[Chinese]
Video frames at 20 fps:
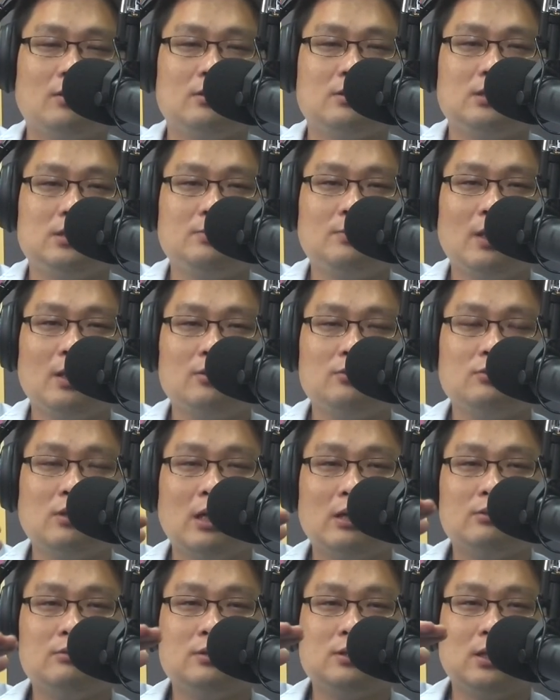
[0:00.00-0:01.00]
即码愈来愈
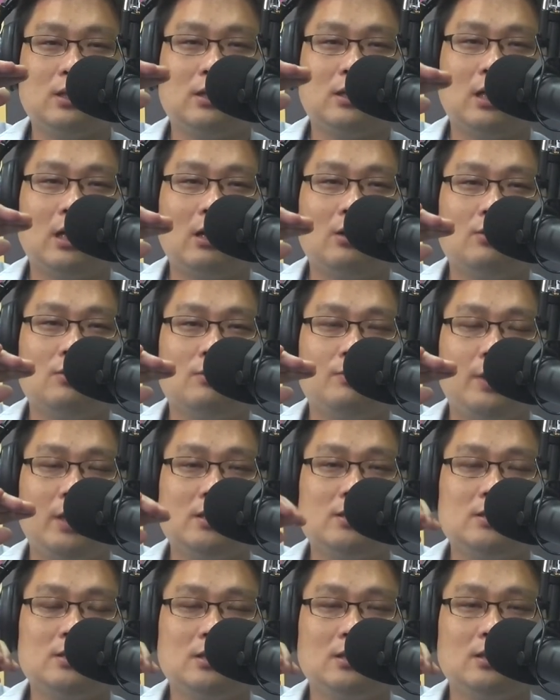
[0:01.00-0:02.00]
侪有品
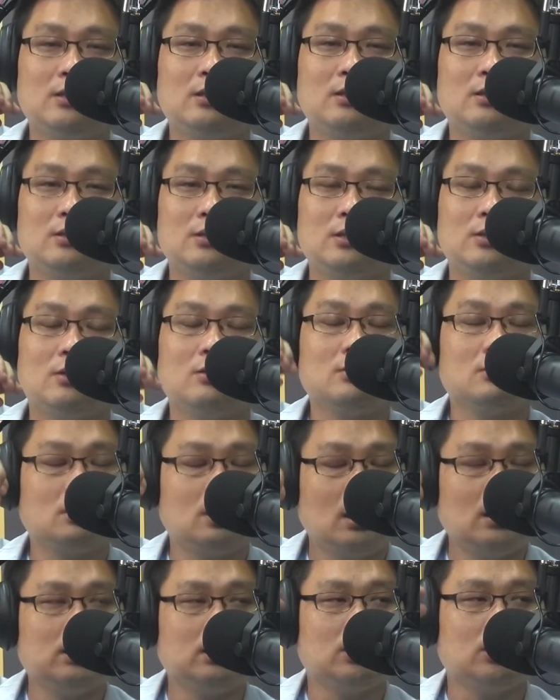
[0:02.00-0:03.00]
质，就是讲气
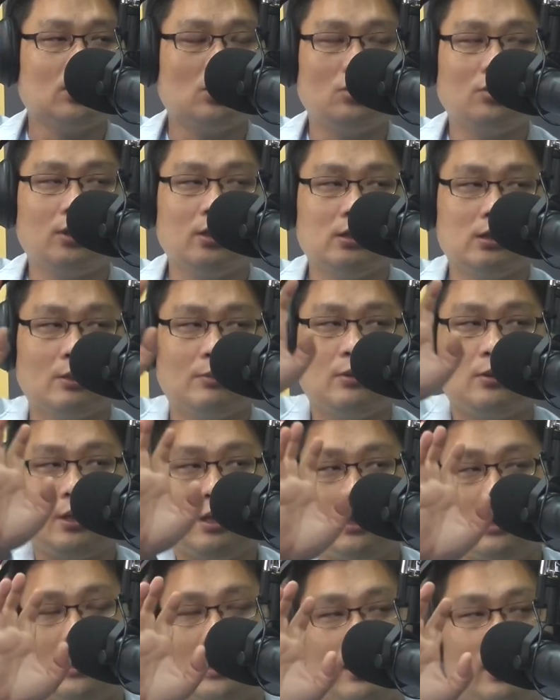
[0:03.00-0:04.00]
质做好的查某囡
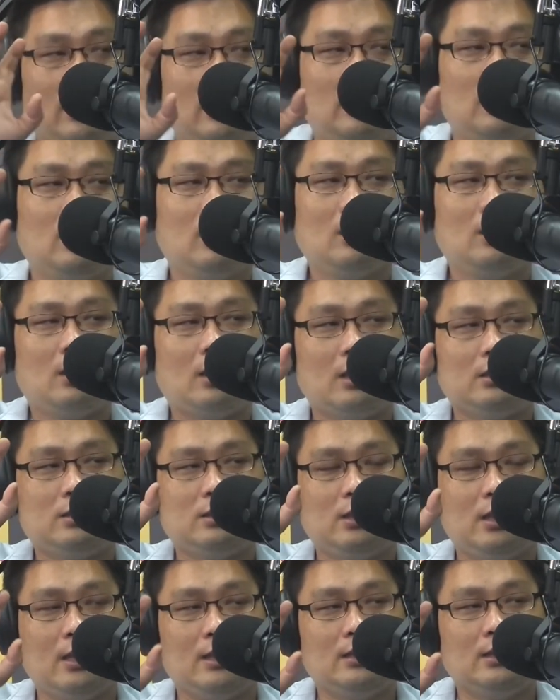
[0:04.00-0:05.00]
仔，嗯，也是艺
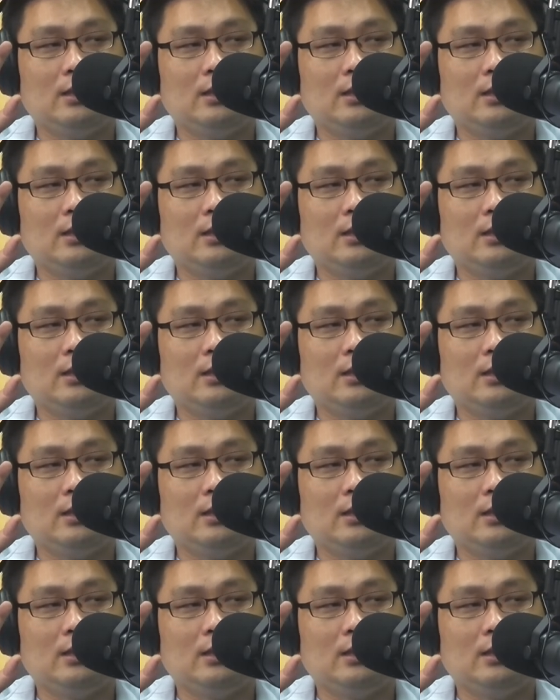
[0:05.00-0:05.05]
人。